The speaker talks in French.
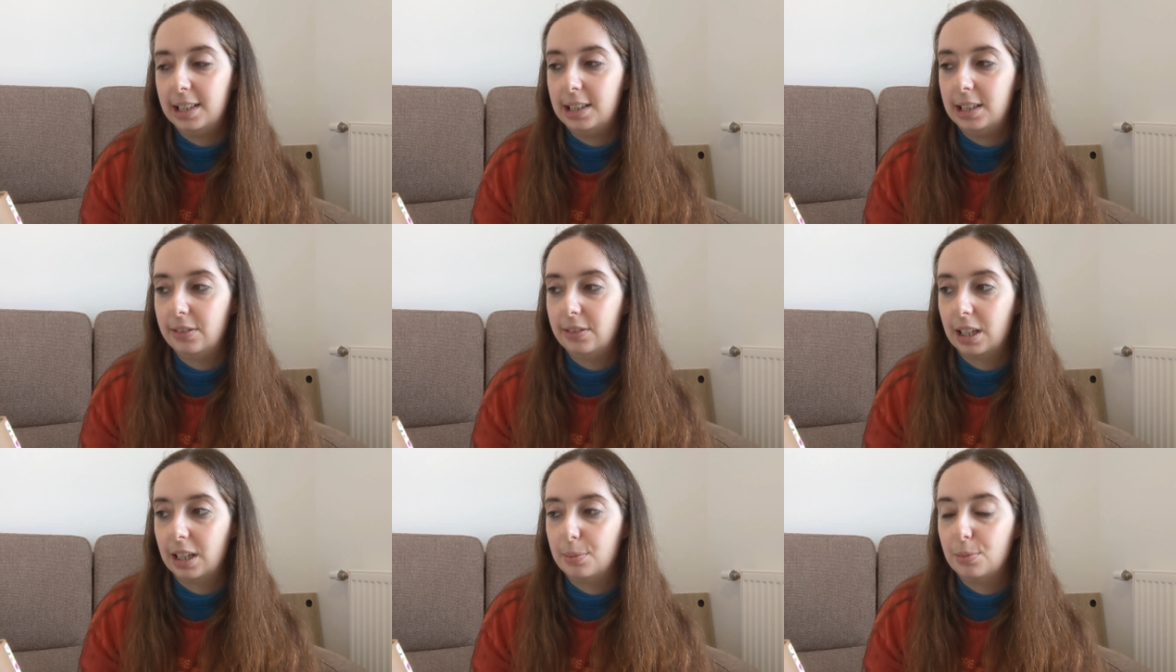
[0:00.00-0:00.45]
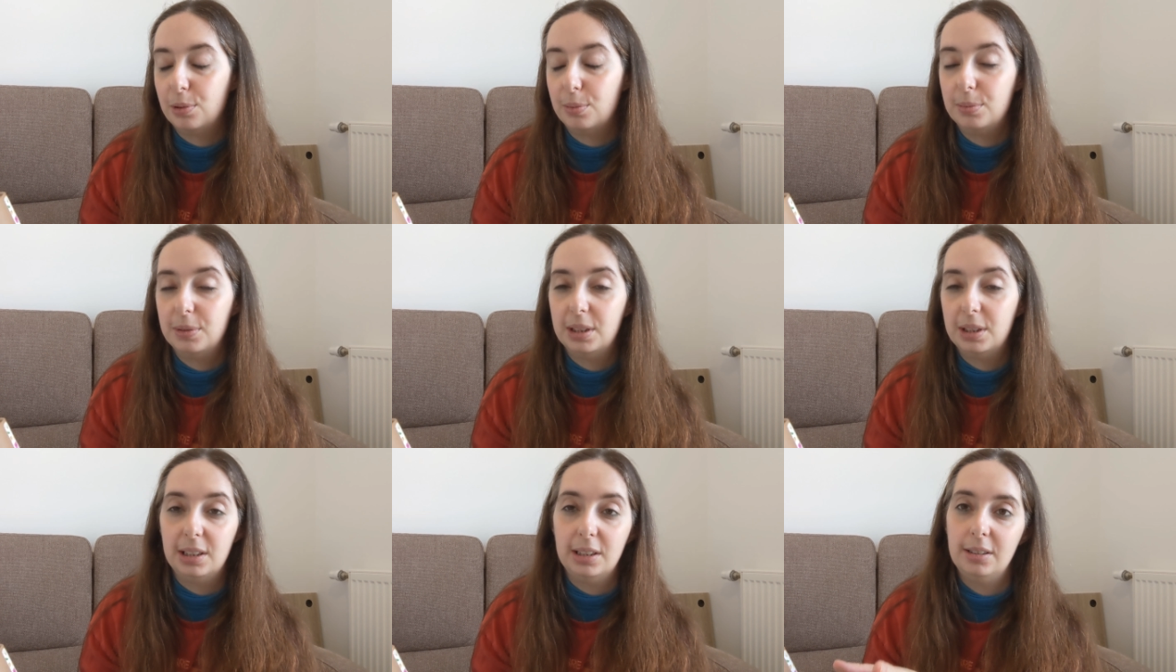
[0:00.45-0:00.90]
étaient
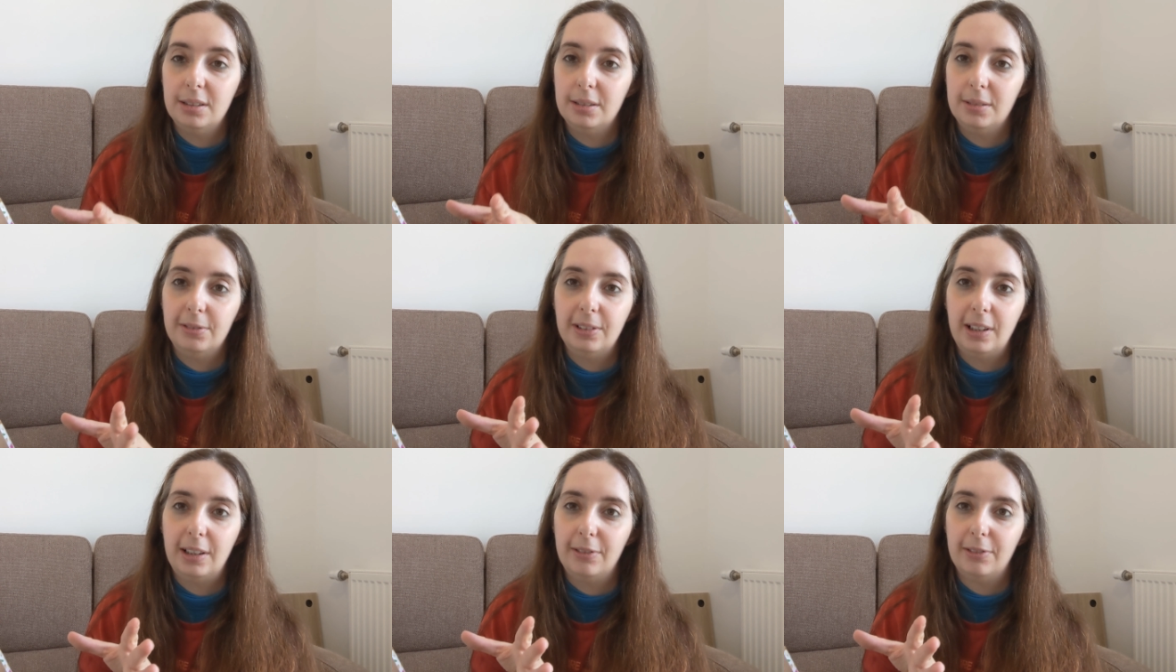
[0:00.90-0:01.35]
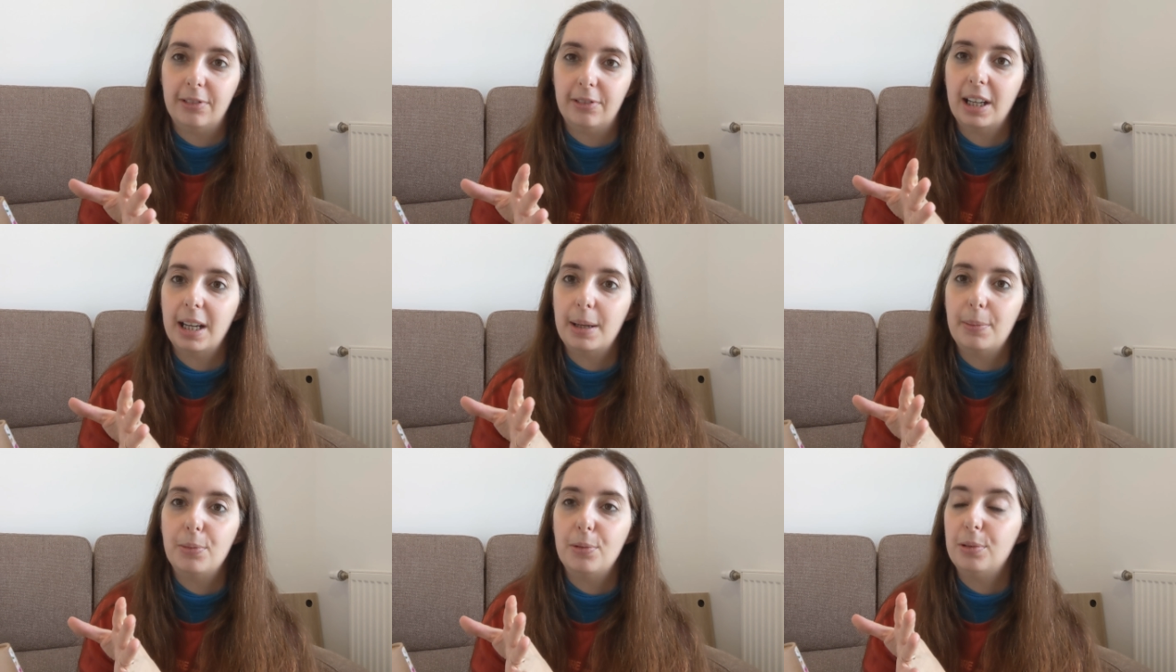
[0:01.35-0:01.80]
vraiment mais enfin
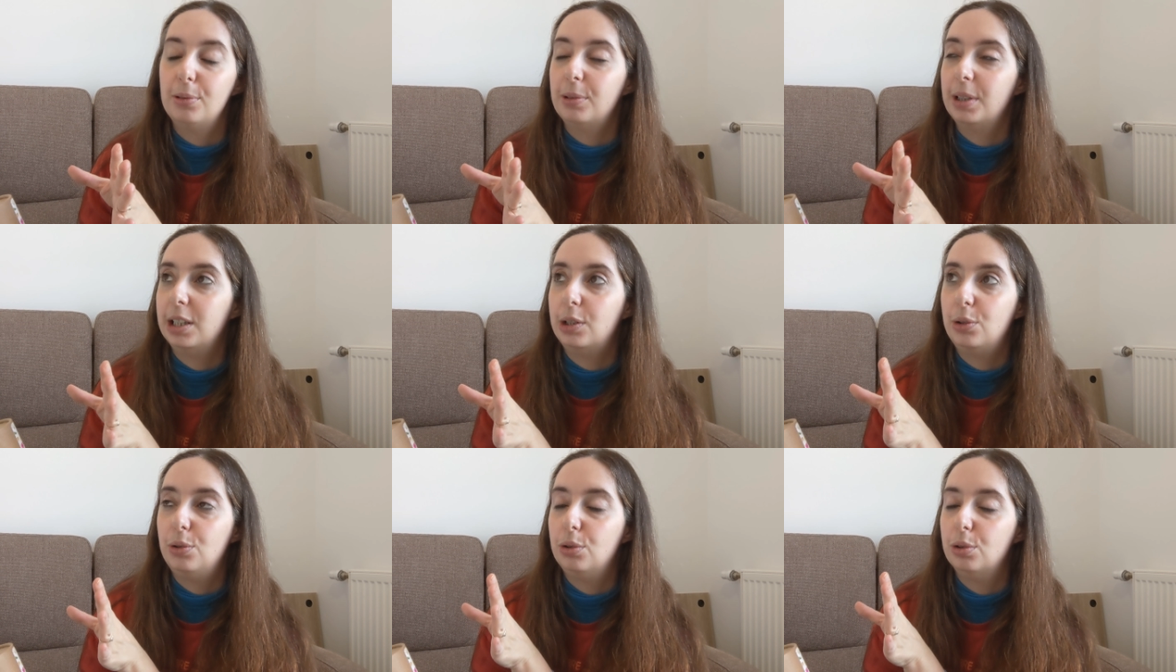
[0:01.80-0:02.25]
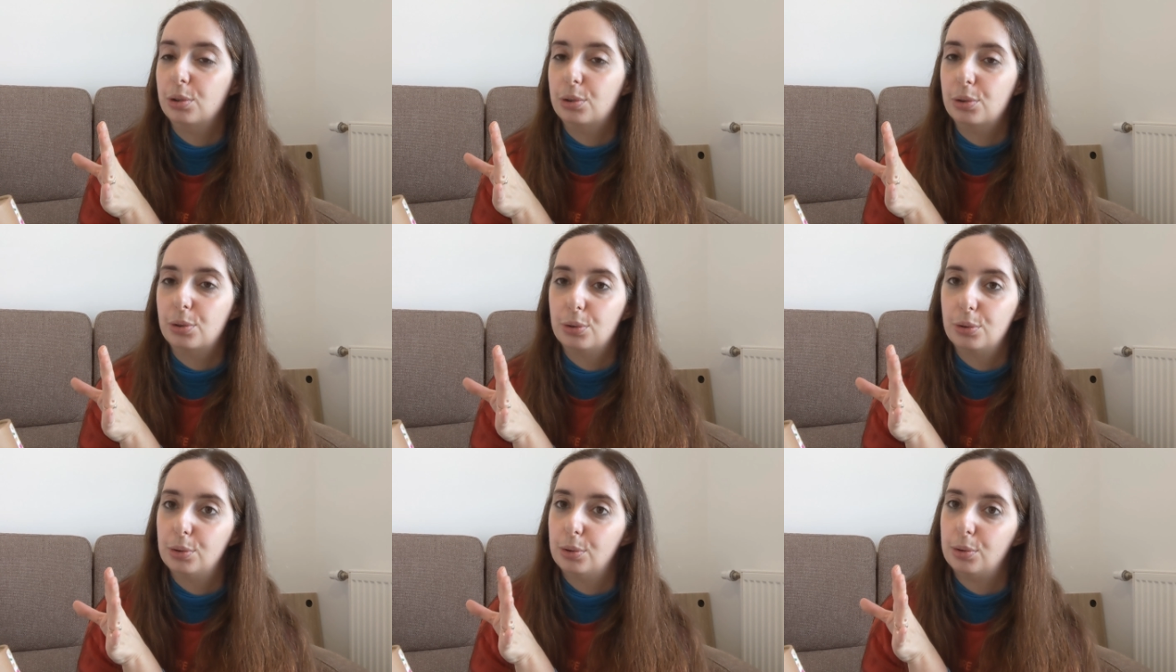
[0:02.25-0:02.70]
vraiment avec une
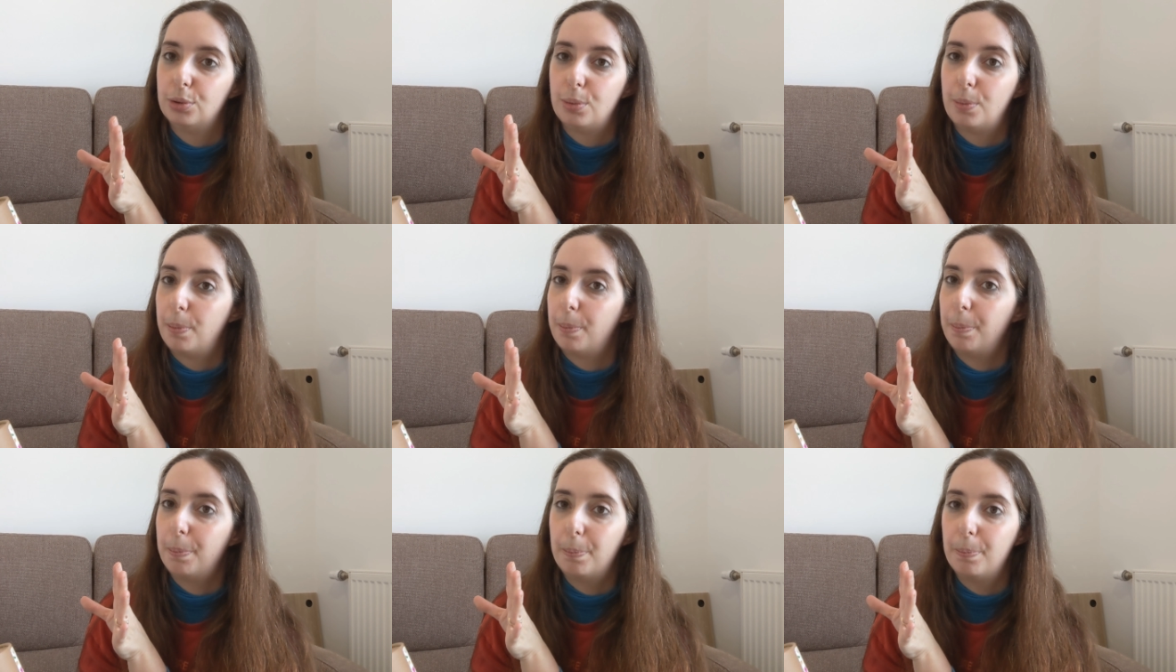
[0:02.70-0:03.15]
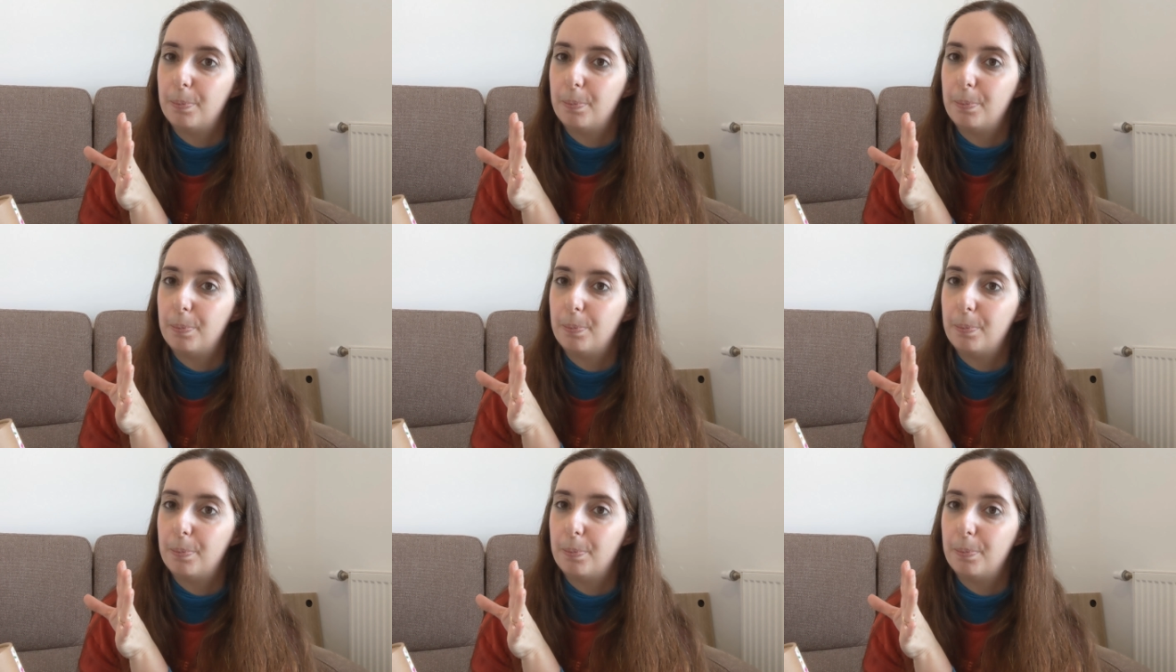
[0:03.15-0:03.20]
note euh,